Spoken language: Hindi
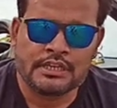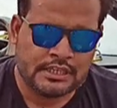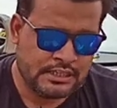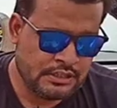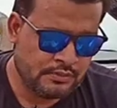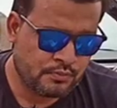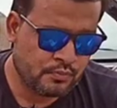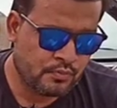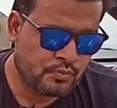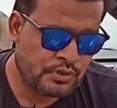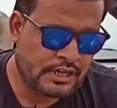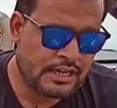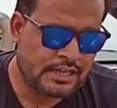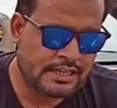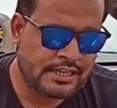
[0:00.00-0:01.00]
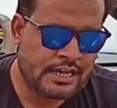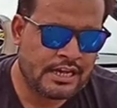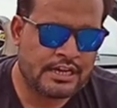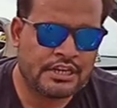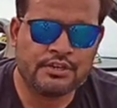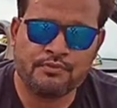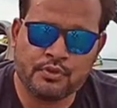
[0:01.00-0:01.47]
कि उनका
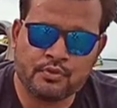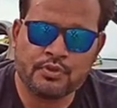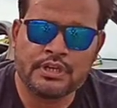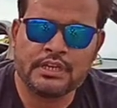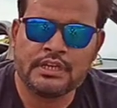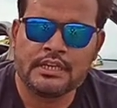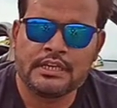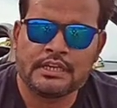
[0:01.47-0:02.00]
क्या रिव्यू है